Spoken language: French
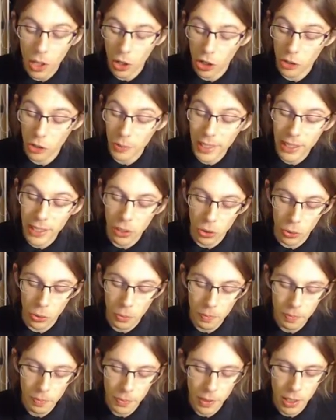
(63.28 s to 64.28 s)
Œil mi-clos,
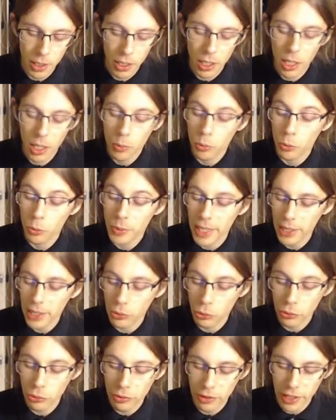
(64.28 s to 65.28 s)
pompière
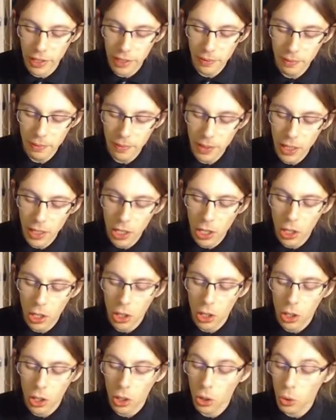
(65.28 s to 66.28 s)
gonflée,
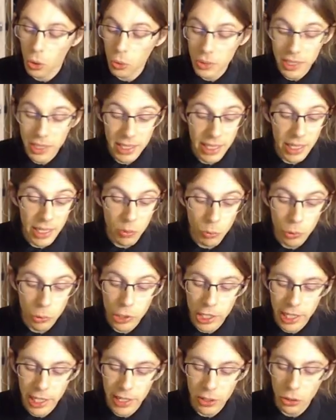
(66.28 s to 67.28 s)
longs cils
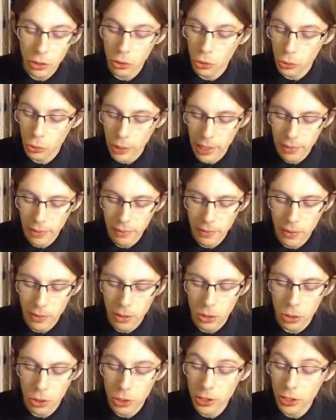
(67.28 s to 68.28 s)
mouillés, englués,
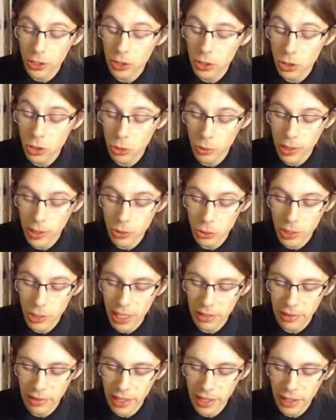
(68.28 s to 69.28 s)
le sang suinte au
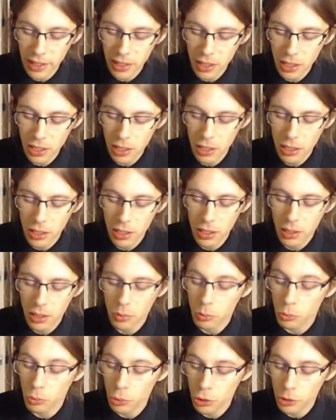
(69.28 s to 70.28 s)
travers.
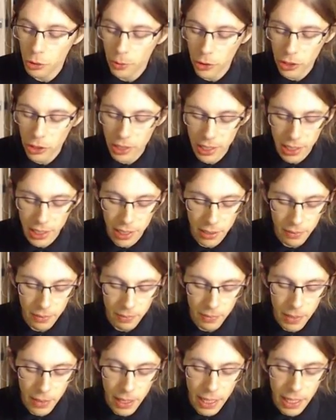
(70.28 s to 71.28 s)
Bouche meurtrie.
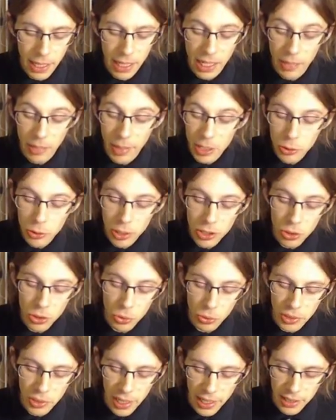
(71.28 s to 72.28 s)
Les mâchoires se
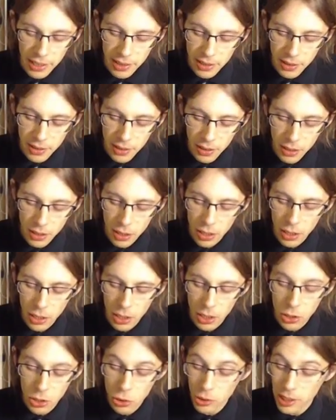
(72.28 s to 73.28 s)
contractent.
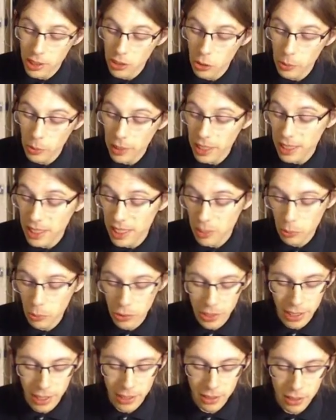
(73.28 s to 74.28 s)
Sur des dents brisées,
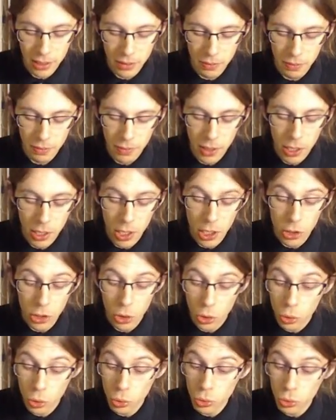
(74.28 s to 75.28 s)
peut-être.
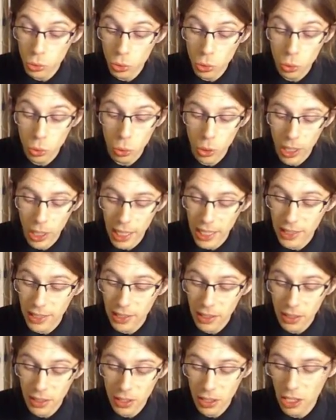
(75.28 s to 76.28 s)
Tendons du cou raides
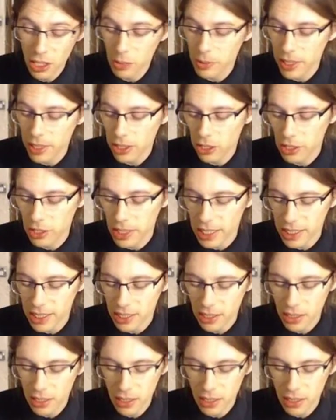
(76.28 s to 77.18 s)
comme des cordages.